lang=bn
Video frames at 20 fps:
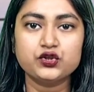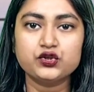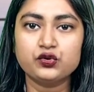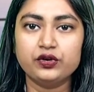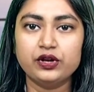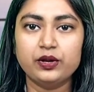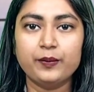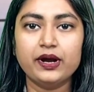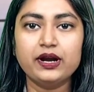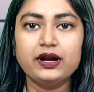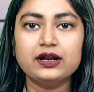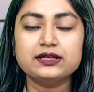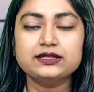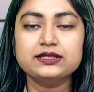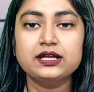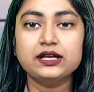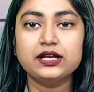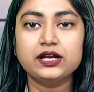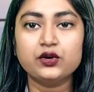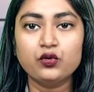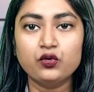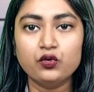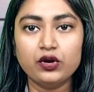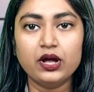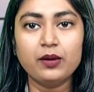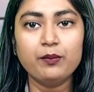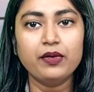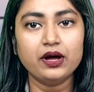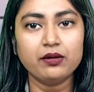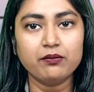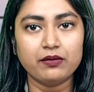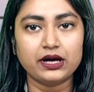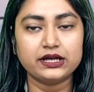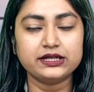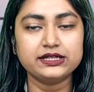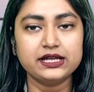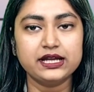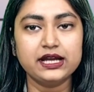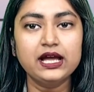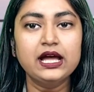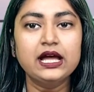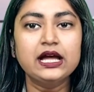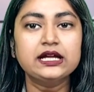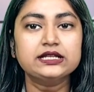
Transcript: শনিবার রাজধানীর গোলাপবাগ মাঠে